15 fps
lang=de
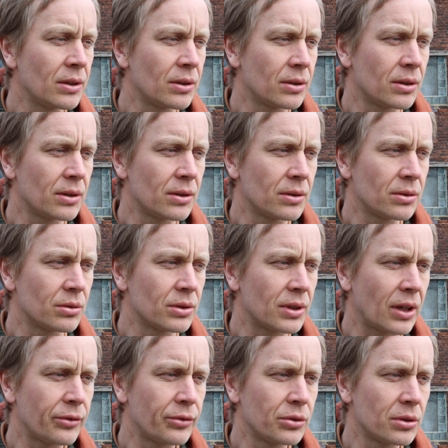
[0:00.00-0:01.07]
äh, und
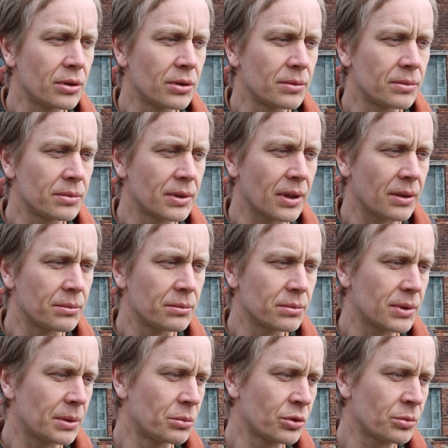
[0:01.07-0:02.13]
dafür, da,
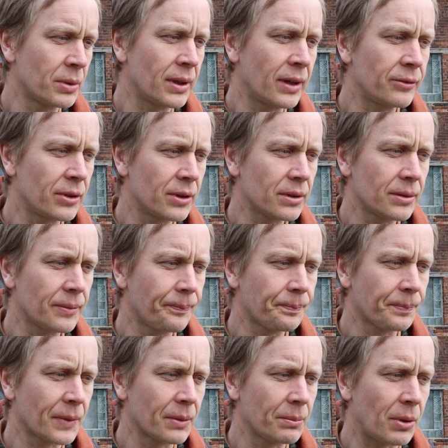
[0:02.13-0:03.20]
da muss man einfach,
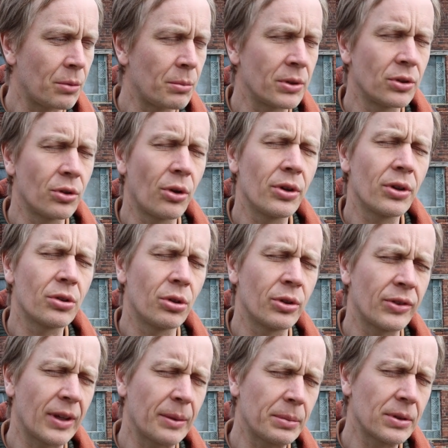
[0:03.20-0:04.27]
hm, braucht man neue
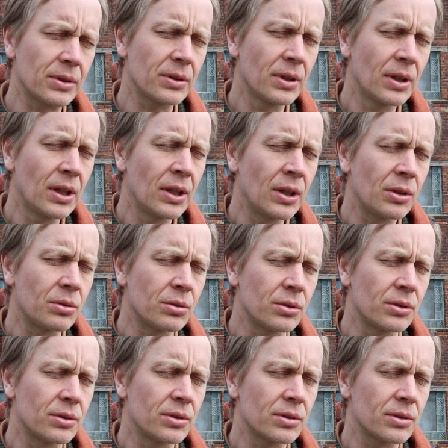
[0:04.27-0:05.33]
Konzepte
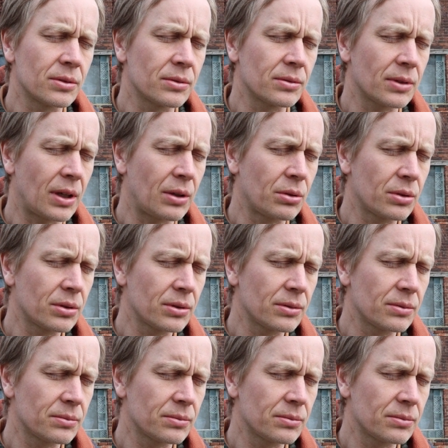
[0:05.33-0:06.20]
und äh, auch